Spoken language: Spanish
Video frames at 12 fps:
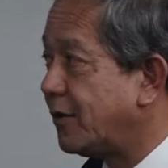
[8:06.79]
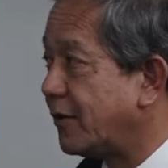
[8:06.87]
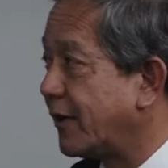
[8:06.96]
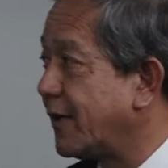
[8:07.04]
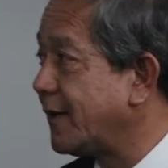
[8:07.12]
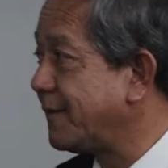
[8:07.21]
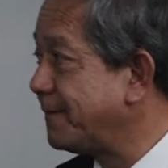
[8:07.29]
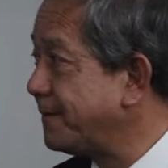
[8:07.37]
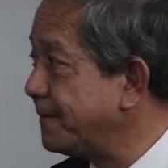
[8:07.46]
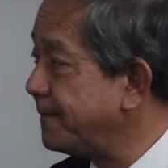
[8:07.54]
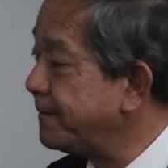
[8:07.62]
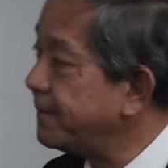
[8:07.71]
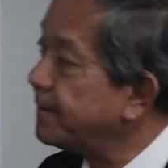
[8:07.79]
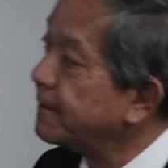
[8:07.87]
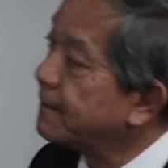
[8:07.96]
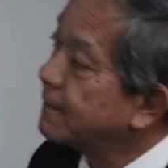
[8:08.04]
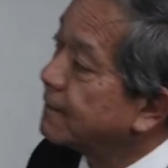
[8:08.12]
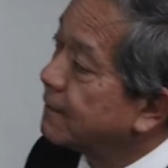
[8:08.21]
Jorge.
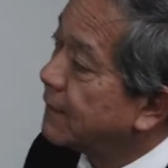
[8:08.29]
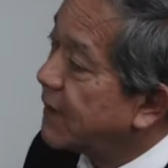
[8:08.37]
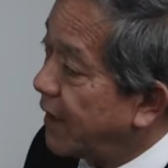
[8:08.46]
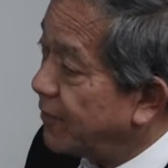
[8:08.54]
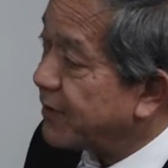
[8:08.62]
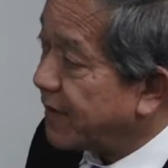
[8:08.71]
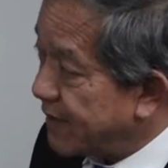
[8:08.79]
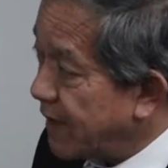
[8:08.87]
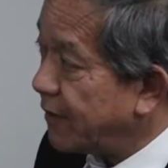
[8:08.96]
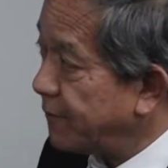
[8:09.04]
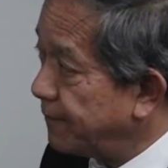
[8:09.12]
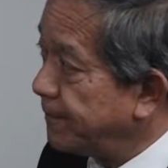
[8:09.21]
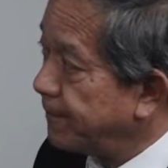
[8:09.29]
Seguimos avanzando.